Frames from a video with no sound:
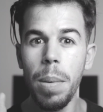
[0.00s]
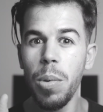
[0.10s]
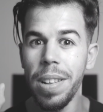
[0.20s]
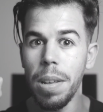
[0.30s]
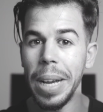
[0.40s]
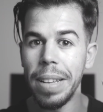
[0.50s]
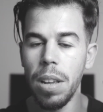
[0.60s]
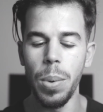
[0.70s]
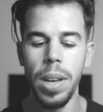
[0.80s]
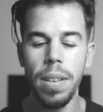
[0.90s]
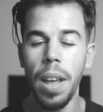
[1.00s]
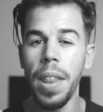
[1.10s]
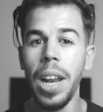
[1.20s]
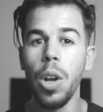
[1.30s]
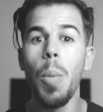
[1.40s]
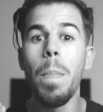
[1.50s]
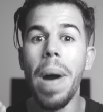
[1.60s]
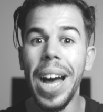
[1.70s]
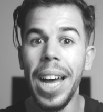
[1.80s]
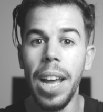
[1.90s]
بالمناسبة كتنويه سأضع لكم
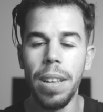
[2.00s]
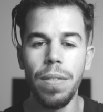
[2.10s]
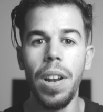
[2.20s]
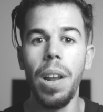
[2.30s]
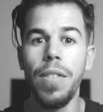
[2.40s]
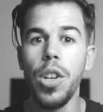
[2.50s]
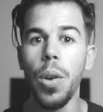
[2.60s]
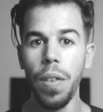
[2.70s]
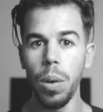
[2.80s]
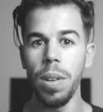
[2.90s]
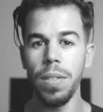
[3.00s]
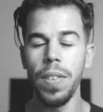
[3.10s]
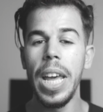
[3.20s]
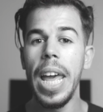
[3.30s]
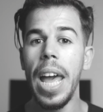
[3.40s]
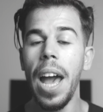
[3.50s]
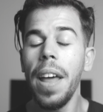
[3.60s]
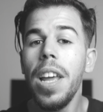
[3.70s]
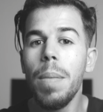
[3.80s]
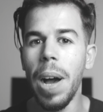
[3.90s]
مقالة أسفل الفيديو في الوصف
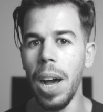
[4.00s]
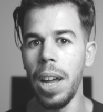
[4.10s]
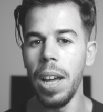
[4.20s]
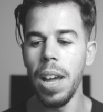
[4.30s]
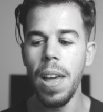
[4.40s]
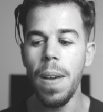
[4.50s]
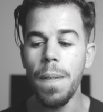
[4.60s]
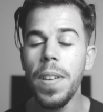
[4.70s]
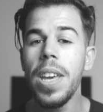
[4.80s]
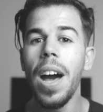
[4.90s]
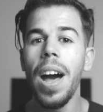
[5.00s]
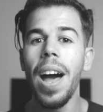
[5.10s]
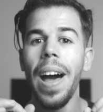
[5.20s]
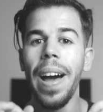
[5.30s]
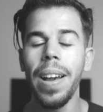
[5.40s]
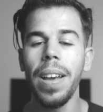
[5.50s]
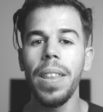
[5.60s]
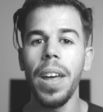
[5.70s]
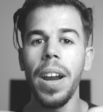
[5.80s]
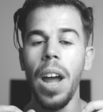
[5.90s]
هذه المقالة فيها
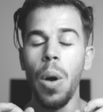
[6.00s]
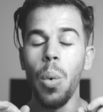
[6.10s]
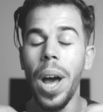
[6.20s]
أكثر أو